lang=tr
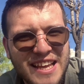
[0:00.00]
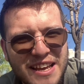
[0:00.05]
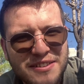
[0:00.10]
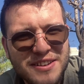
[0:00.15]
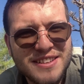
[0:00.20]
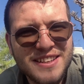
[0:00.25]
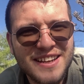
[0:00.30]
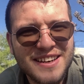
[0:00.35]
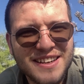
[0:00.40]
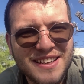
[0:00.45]

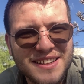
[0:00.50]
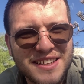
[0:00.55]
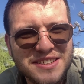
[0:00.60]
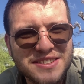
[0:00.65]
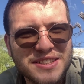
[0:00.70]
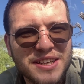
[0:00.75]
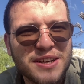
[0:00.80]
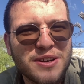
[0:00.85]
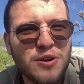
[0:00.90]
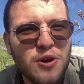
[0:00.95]
Evet
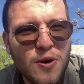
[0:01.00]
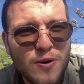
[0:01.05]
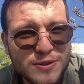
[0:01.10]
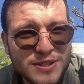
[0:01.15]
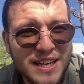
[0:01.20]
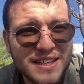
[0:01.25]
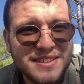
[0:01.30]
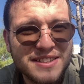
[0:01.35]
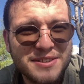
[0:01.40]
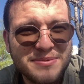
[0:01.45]
arkadaşlar
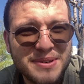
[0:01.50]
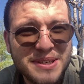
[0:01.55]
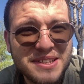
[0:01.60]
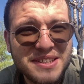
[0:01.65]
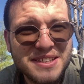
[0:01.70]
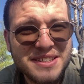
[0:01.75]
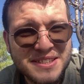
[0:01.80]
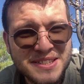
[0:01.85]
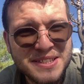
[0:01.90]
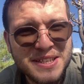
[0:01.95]
özendirmek
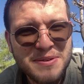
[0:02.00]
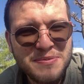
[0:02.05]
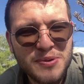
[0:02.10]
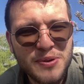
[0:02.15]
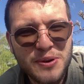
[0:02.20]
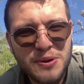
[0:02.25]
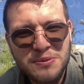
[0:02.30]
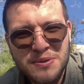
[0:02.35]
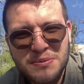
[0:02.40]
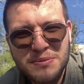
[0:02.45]

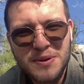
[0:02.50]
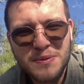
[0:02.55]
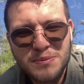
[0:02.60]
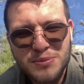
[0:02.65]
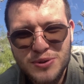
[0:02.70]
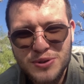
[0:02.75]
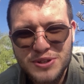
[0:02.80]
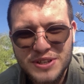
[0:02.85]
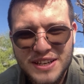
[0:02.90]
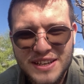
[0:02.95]
istemiyorum ama
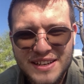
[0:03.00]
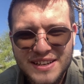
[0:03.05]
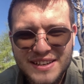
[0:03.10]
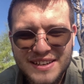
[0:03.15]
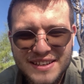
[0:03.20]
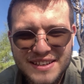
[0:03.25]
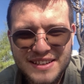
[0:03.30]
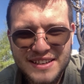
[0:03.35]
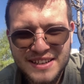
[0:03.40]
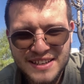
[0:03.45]
burada
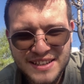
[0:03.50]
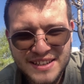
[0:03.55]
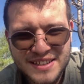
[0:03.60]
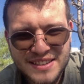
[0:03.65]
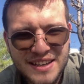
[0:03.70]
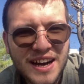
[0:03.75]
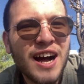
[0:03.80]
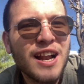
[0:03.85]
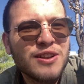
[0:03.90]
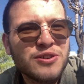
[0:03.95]
e,
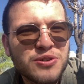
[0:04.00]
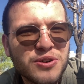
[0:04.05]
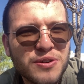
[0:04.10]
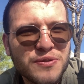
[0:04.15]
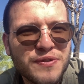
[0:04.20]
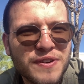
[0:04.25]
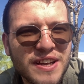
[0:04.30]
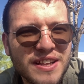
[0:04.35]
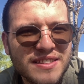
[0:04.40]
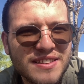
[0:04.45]
alkol
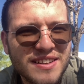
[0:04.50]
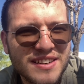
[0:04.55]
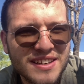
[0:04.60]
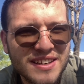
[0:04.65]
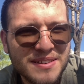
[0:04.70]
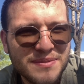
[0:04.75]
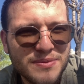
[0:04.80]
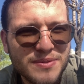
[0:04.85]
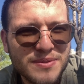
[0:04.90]
fiyatları